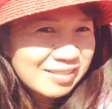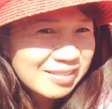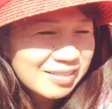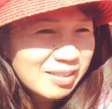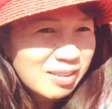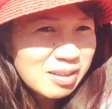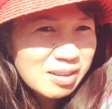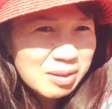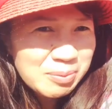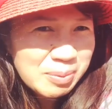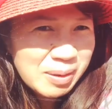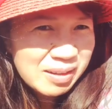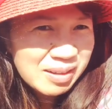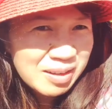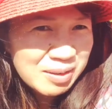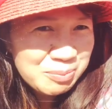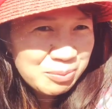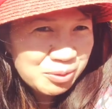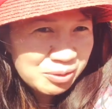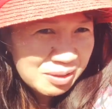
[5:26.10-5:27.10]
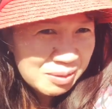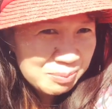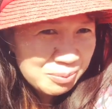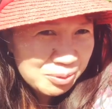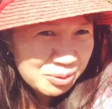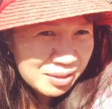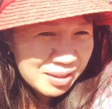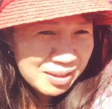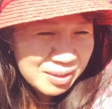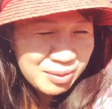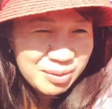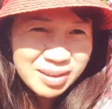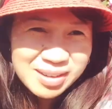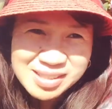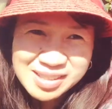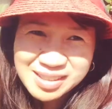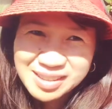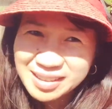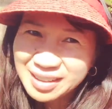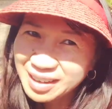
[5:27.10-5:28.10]
Ay, parang puti-puti ko
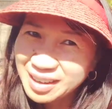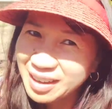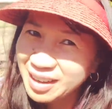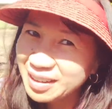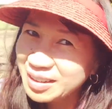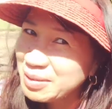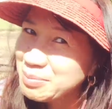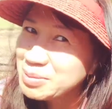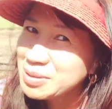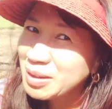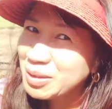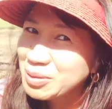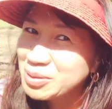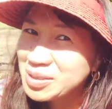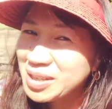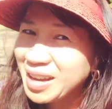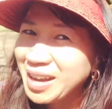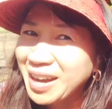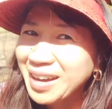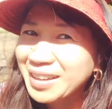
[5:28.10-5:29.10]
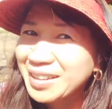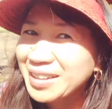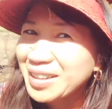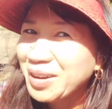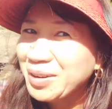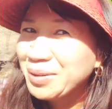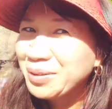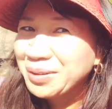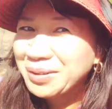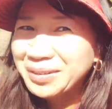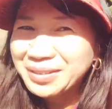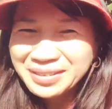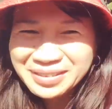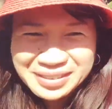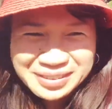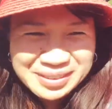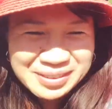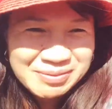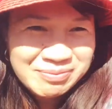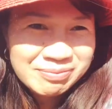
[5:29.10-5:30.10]
kasi nakaharap sa ako sa araw.
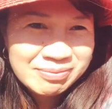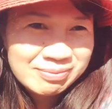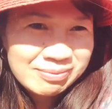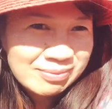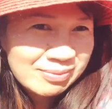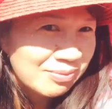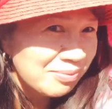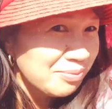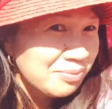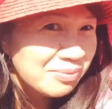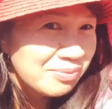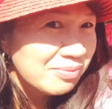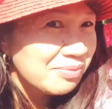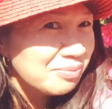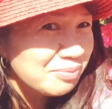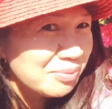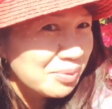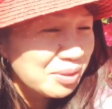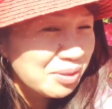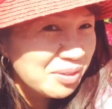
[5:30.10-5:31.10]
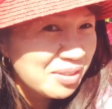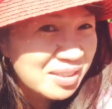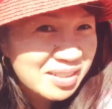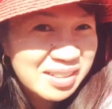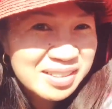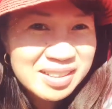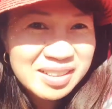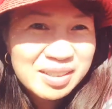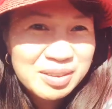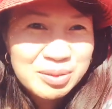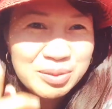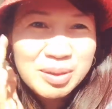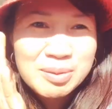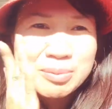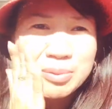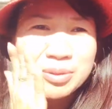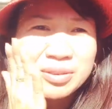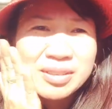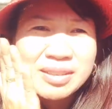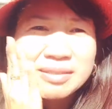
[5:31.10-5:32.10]
Pero hindi ganyan ako
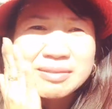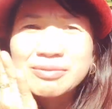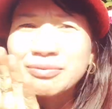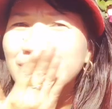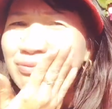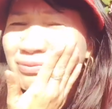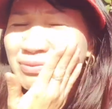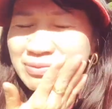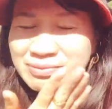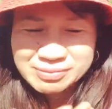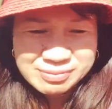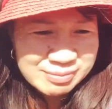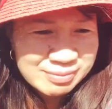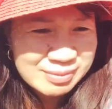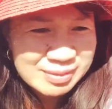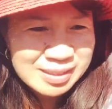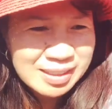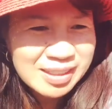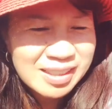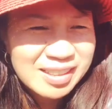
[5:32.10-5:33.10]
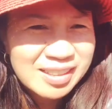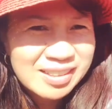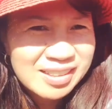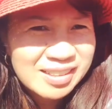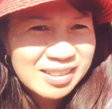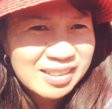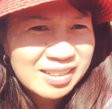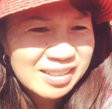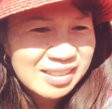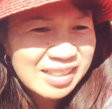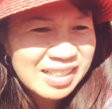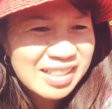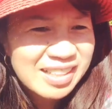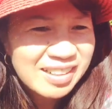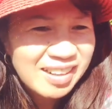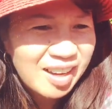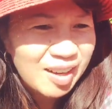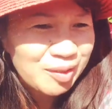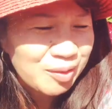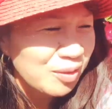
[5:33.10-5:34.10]
kaputi. Nigra ako,